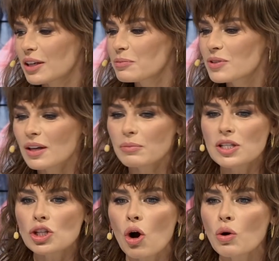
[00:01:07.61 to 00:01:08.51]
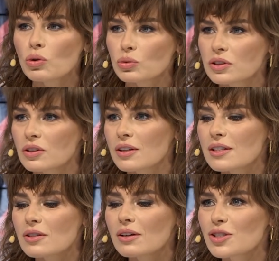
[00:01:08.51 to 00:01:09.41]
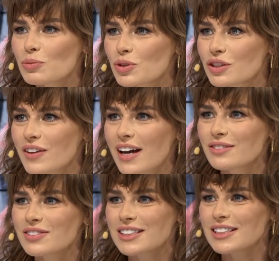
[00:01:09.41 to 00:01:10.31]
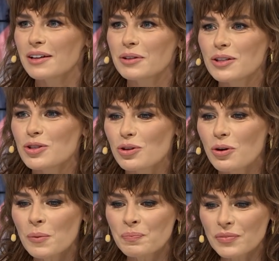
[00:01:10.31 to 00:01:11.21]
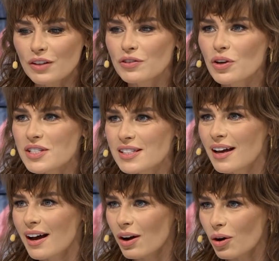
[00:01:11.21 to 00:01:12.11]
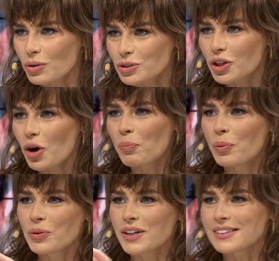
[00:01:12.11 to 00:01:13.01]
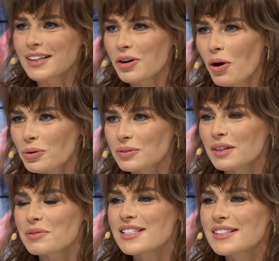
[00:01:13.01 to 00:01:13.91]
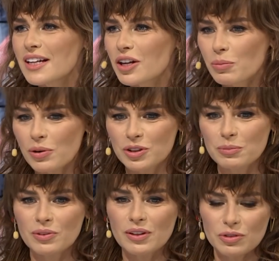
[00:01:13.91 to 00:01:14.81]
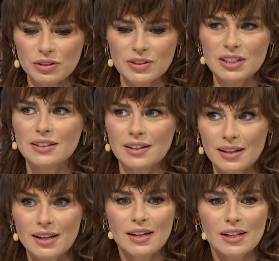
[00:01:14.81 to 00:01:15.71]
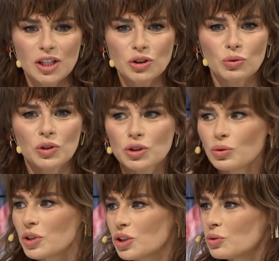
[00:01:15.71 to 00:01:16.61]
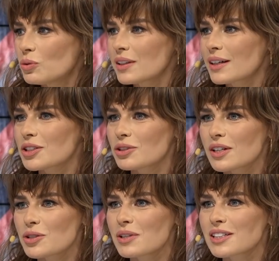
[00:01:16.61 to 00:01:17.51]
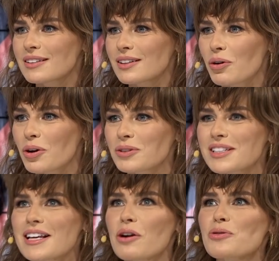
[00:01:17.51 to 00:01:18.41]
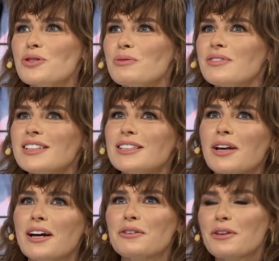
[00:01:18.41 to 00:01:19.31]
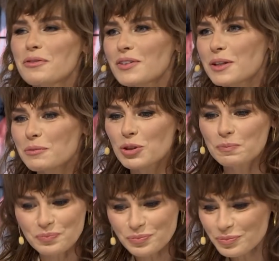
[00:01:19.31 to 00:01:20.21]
tam, tam jest ogród, to jest, to jest mój świat, wiesz, ja, ja co wiosna odkopuję ten ogród, tam jest tyle roboty, bo ja oczywiście i tu, i tu, i tu, a nagle się okazuje, że te ogrody zarosły, wiesz, no jak, jak w jakimś...